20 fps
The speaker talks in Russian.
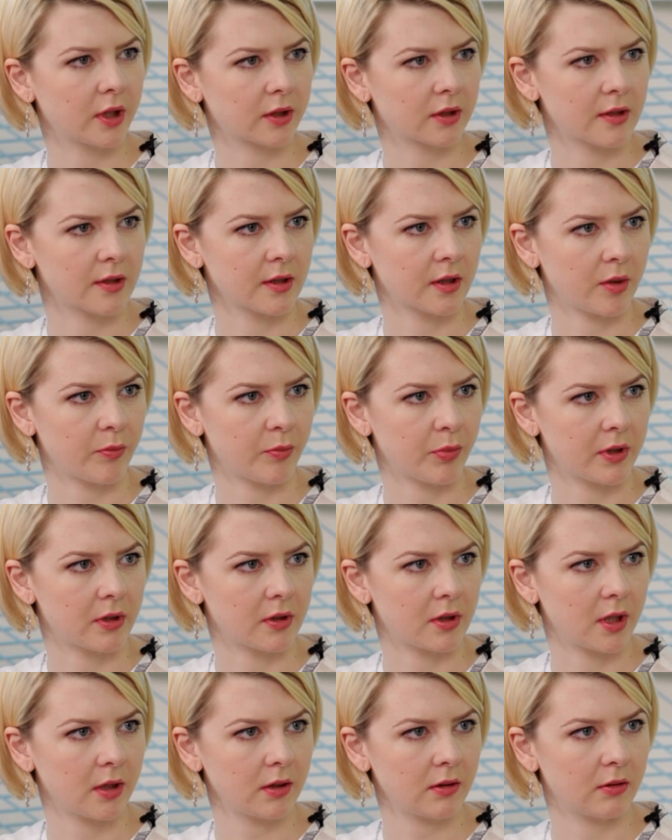как-то
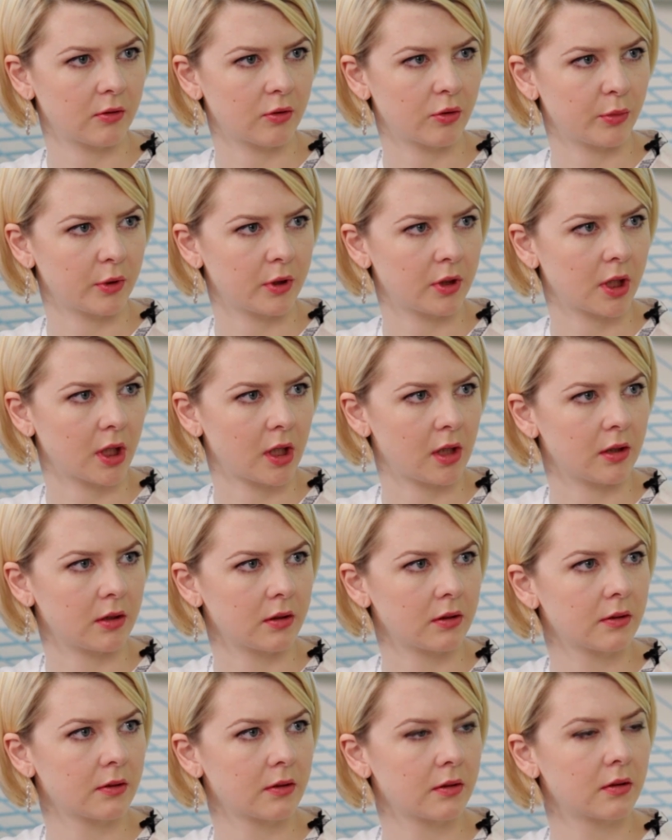закрепить, да, документально?
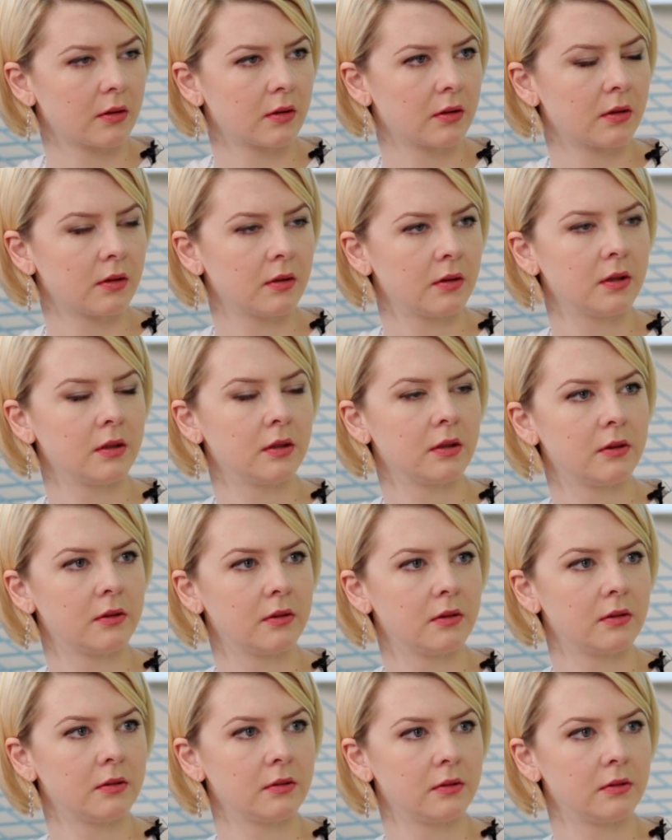Да, можно прописать